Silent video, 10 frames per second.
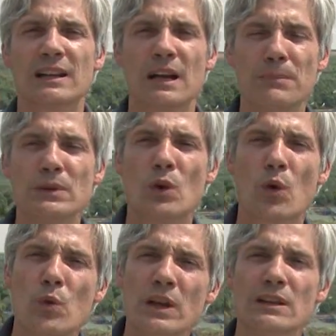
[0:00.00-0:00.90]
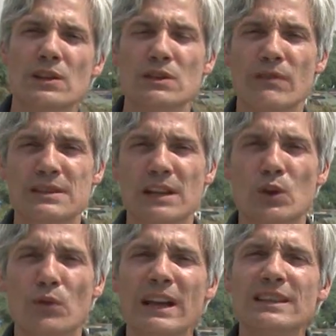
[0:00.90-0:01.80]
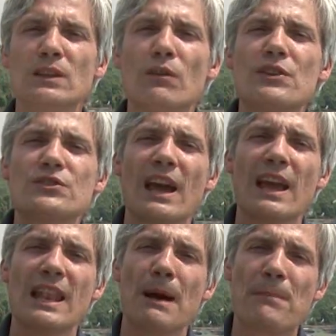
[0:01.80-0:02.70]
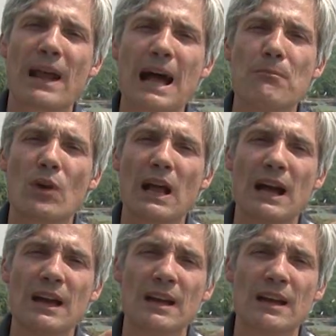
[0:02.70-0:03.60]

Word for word: capitolo 15, versetto 20, dove c'è la parabola